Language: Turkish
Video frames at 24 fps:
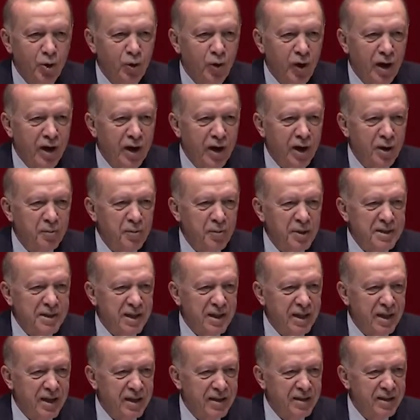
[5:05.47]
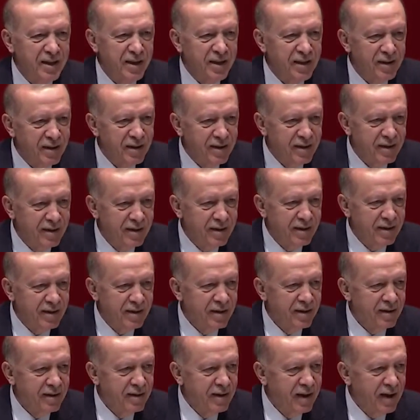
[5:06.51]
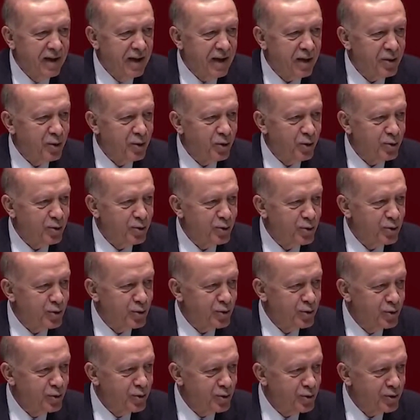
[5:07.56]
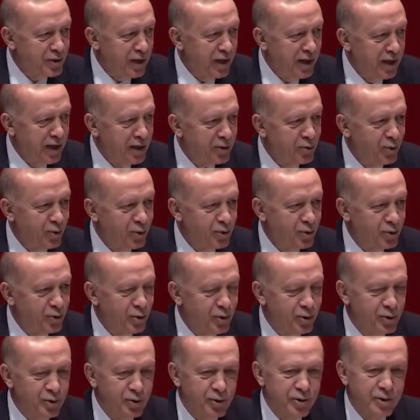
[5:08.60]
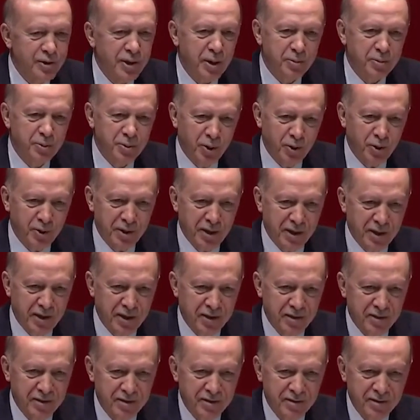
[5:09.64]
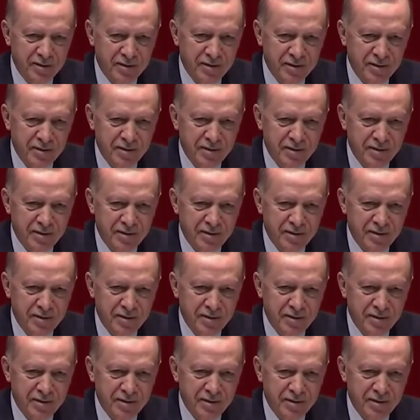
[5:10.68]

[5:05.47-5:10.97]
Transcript: Ve o yuvarlak masalarda neler görüşüyorsunuz, neler konuşuyorsunuz hepsi ortada.